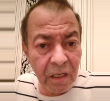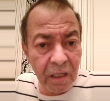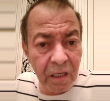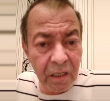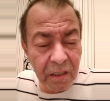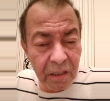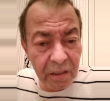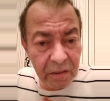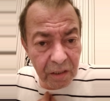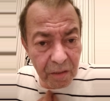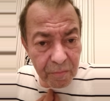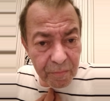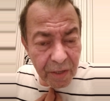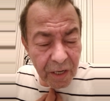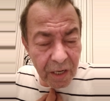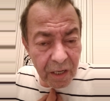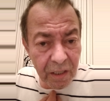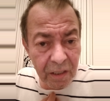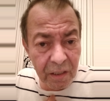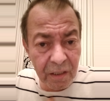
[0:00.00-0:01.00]
كنهضر
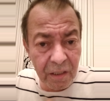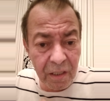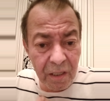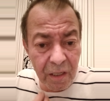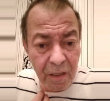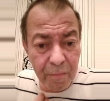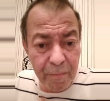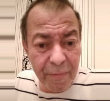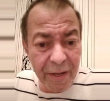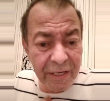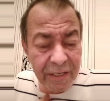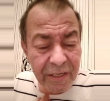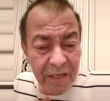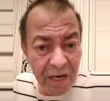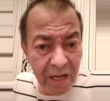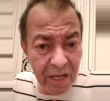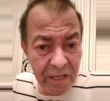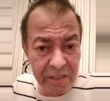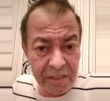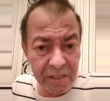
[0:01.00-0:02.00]
معاه مع
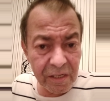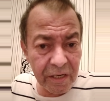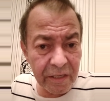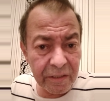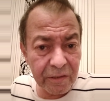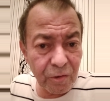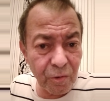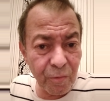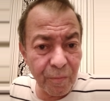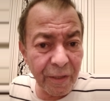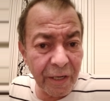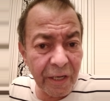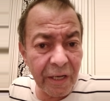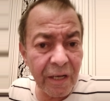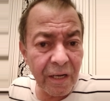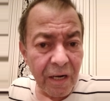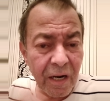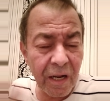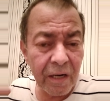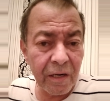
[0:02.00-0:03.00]
الناس اللي عندهم
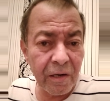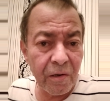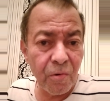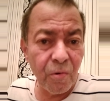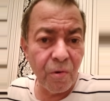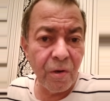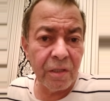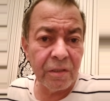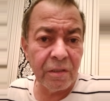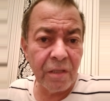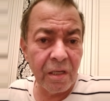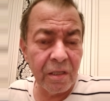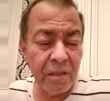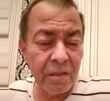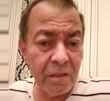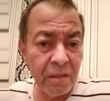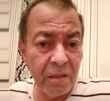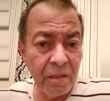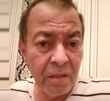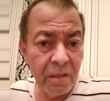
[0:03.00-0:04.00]
غيره على الوطن
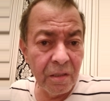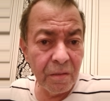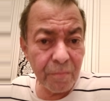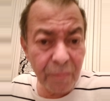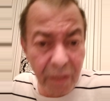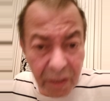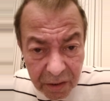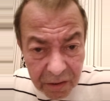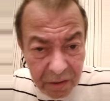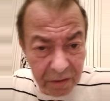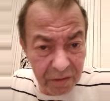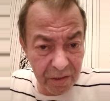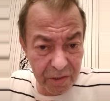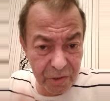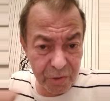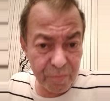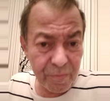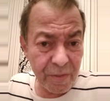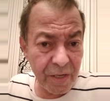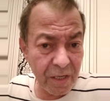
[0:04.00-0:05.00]
ما
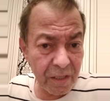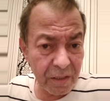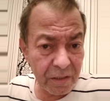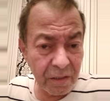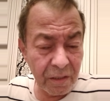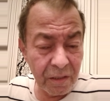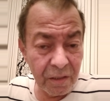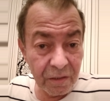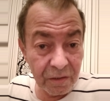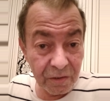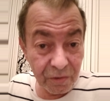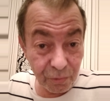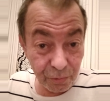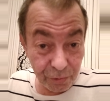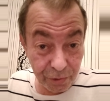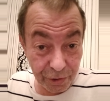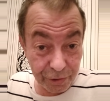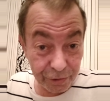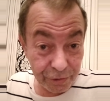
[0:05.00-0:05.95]
كنهضرش معاك وداك